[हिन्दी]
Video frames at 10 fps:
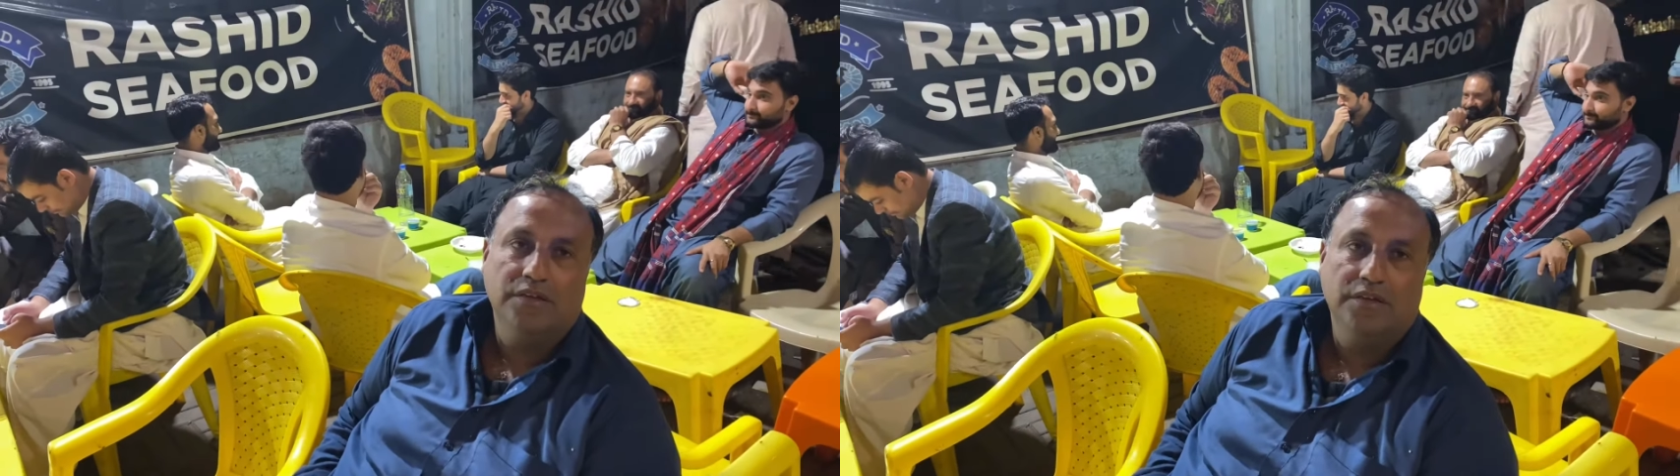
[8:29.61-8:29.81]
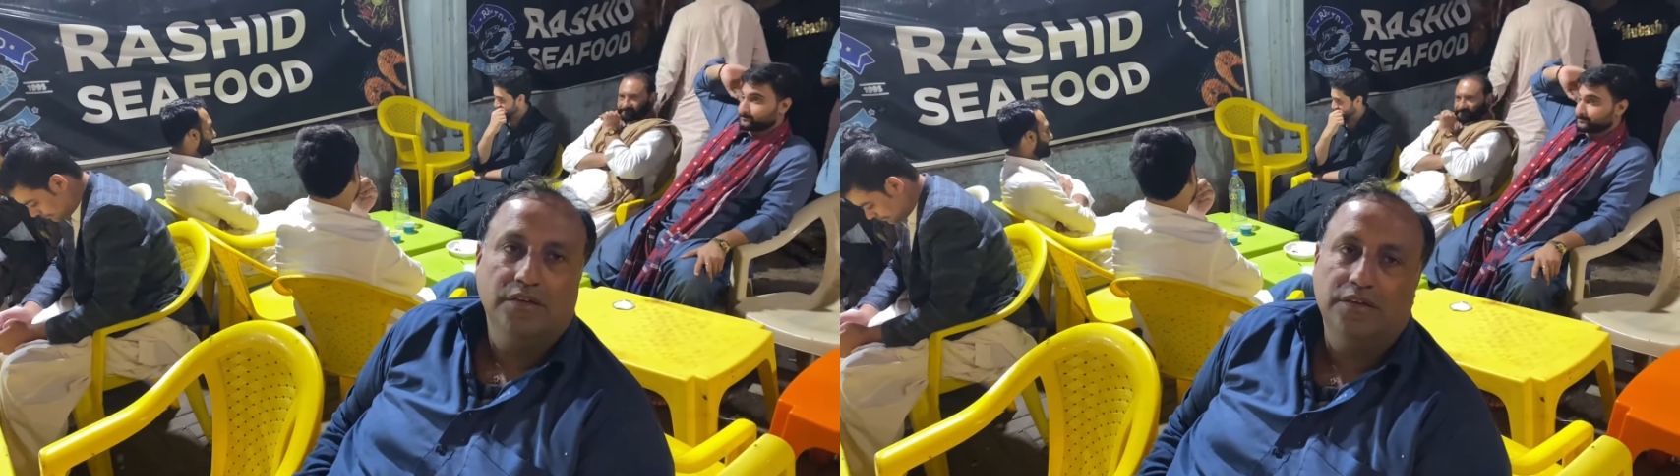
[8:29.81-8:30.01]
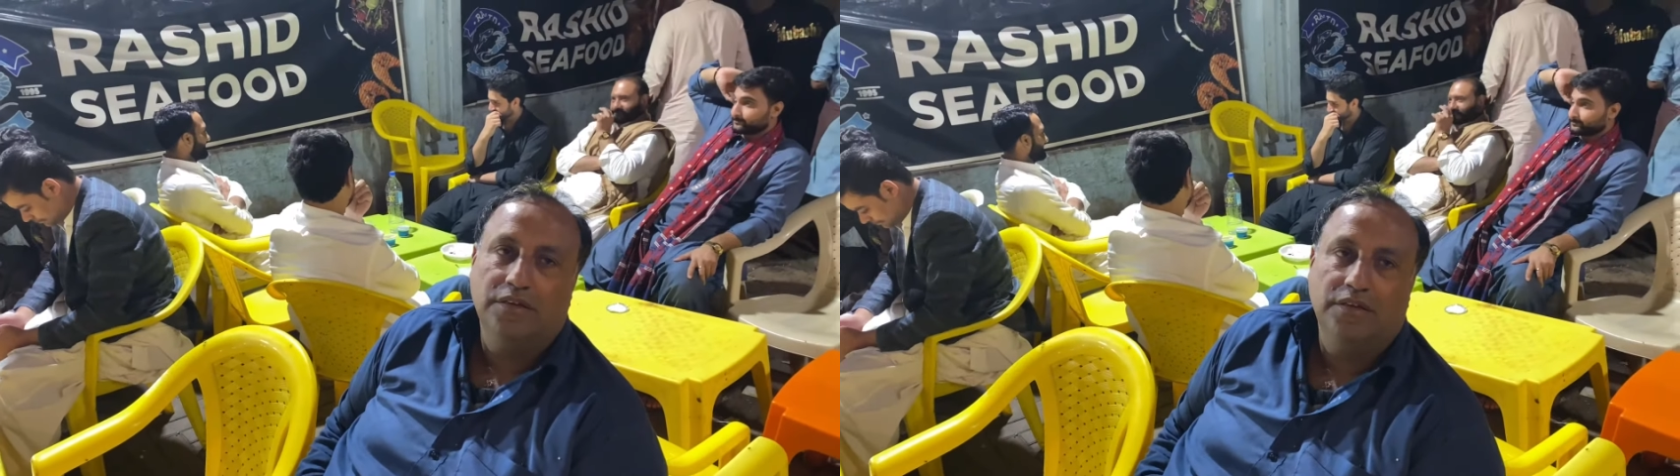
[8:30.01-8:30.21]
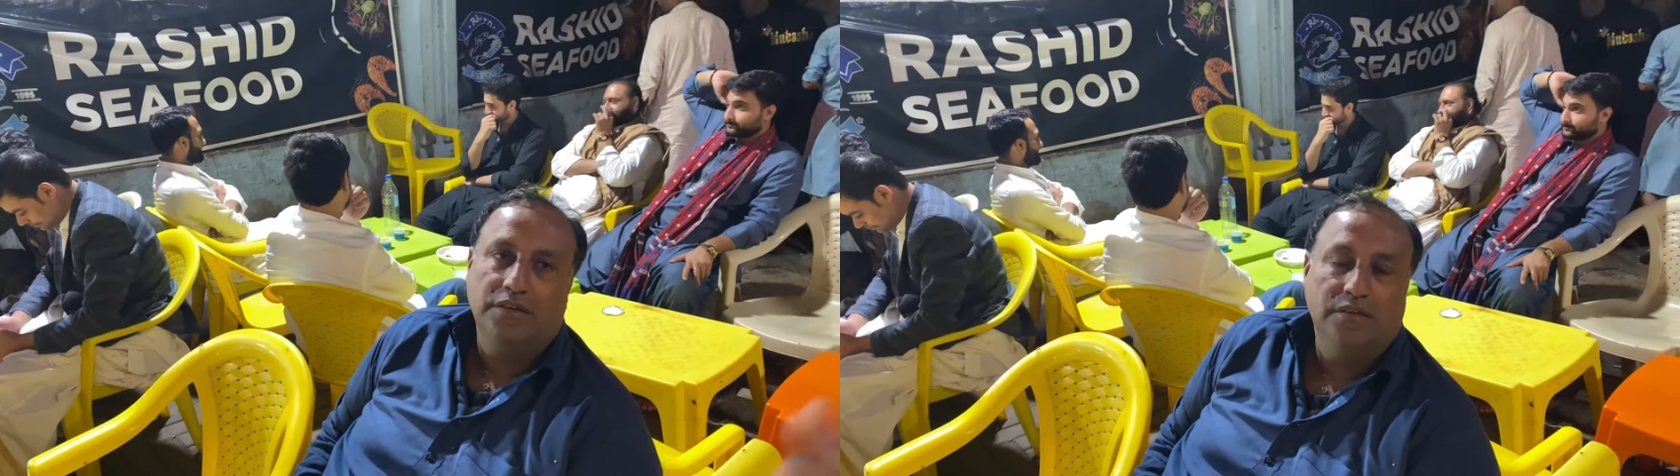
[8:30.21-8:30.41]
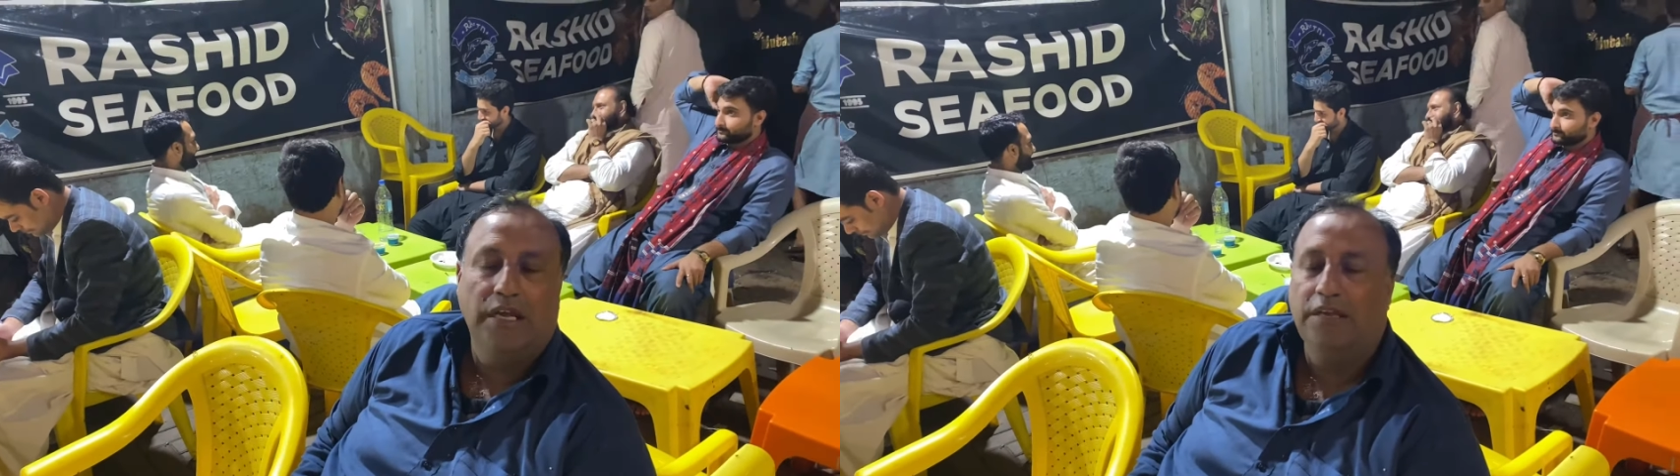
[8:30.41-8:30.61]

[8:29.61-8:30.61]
किसी दूसरे